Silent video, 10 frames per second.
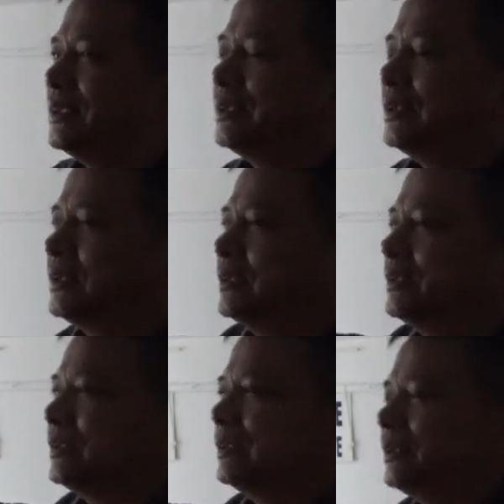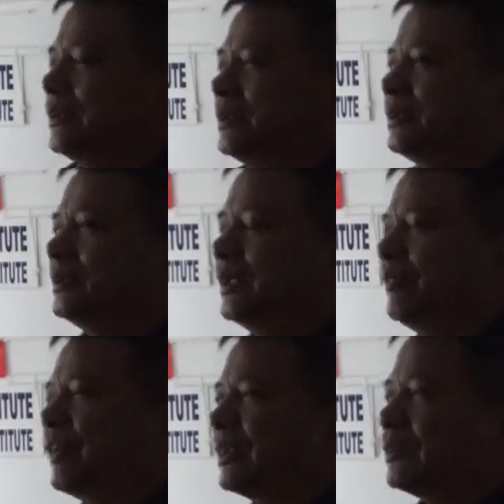滴滴滴滴滴滴滴滴也
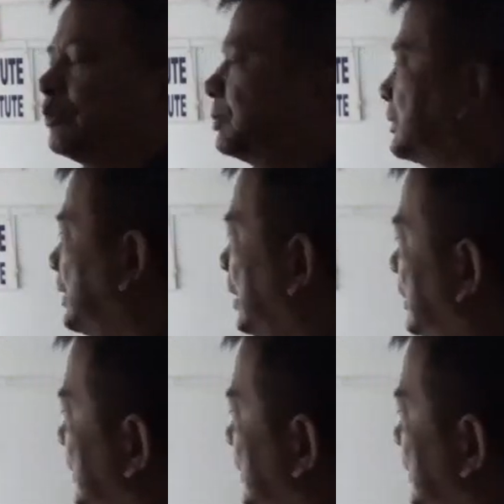发到总部去了。